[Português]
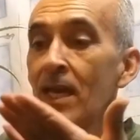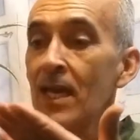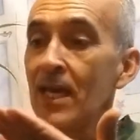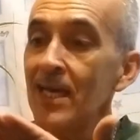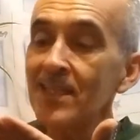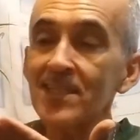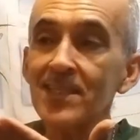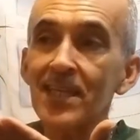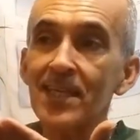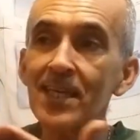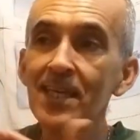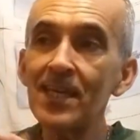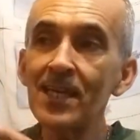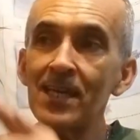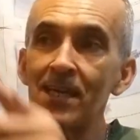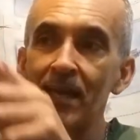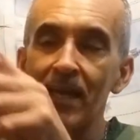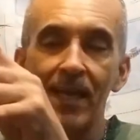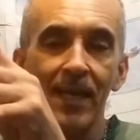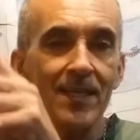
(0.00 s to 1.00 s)
Esse
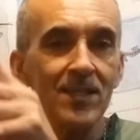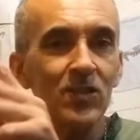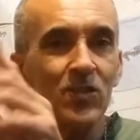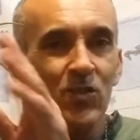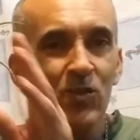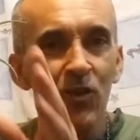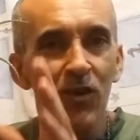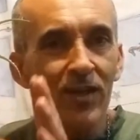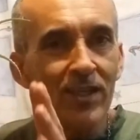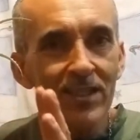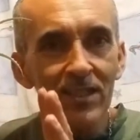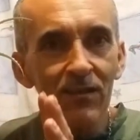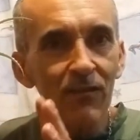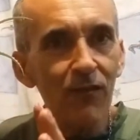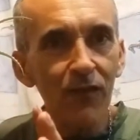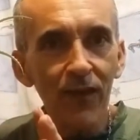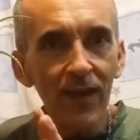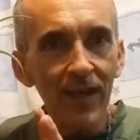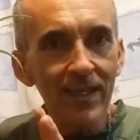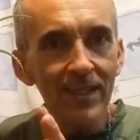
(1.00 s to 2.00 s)
aqui é só de
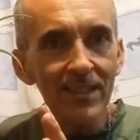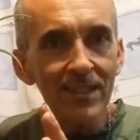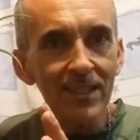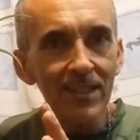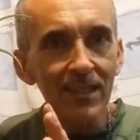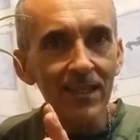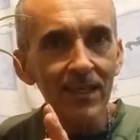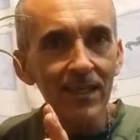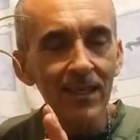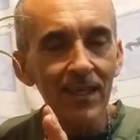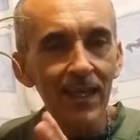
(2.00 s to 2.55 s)
enfeite,